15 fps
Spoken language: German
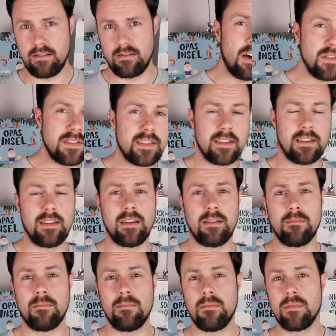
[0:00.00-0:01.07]

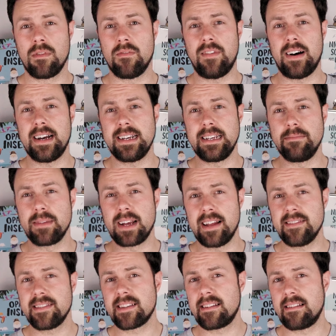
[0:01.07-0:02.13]
Außerdem war ihm
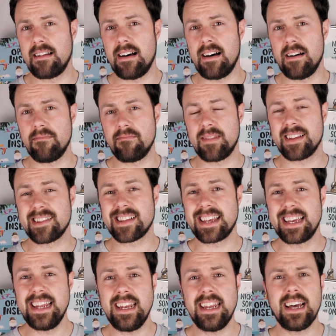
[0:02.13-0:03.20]
ganz klar, dass
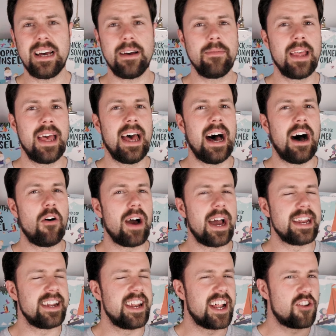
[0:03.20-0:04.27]
Kinder auch
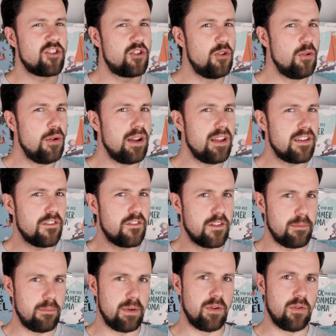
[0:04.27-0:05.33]
eine natürliche
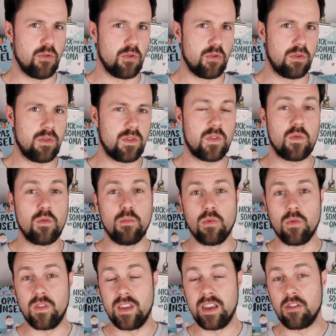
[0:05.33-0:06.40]
Verbindung zu
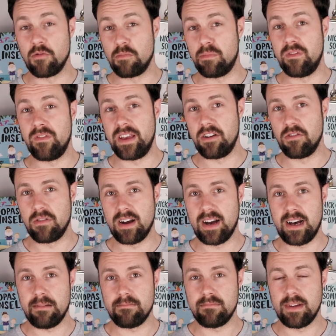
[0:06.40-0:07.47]
Musik und Bewegung
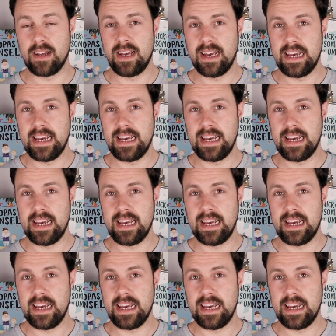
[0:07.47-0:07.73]
haben.